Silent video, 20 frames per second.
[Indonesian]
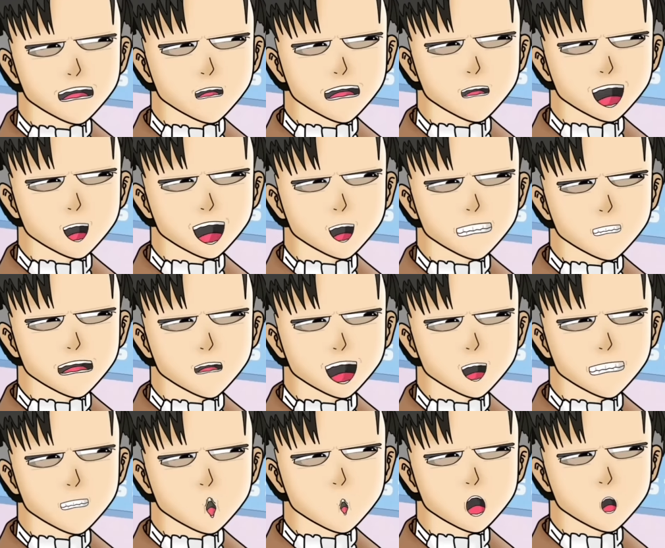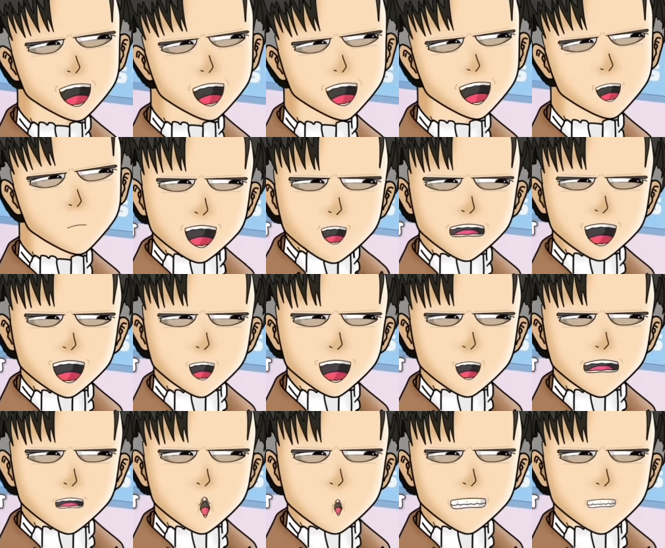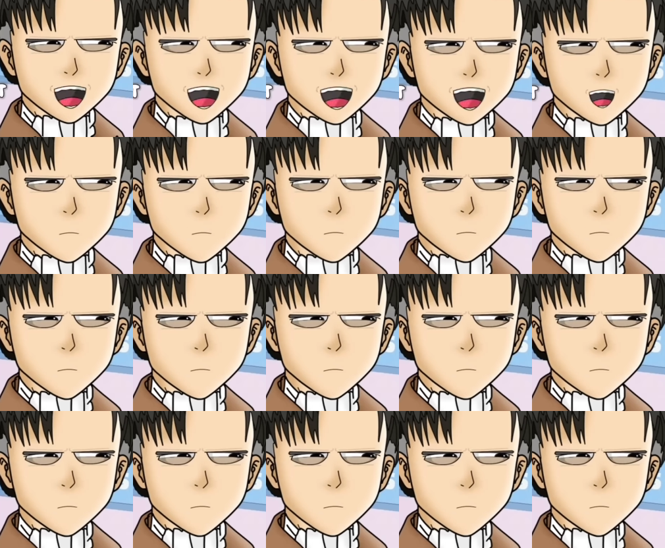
Eren adalah salah satu orang yang mendapat serum titan.